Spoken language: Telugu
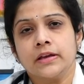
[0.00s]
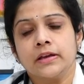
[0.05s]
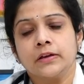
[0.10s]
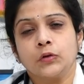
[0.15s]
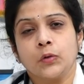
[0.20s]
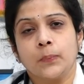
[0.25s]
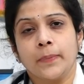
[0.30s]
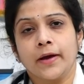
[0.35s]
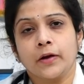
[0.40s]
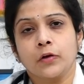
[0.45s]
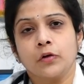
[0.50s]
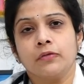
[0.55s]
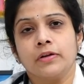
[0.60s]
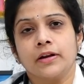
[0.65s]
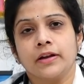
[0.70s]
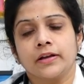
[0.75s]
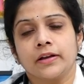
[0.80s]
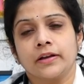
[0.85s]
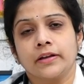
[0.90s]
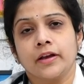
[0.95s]
ఈ టొబాకో
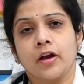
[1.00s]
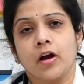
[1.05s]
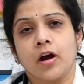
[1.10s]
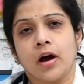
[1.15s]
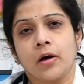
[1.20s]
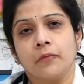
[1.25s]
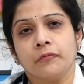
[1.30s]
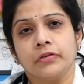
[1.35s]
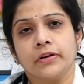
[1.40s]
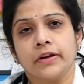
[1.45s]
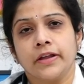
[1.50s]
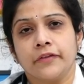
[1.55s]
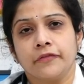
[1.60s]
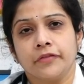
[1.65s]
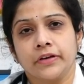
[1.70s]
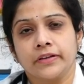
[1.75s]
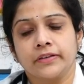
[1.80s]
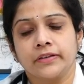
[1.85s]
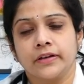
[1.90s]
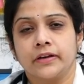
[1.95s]
వల్ల కలిగే హార్మ్ఫుల్
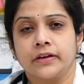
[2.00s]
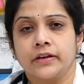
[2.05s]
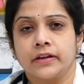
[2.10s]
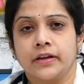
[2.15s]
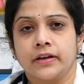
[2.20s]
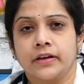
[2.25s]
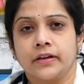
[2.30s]
ఎఫెక్ట్స్ ఏంటి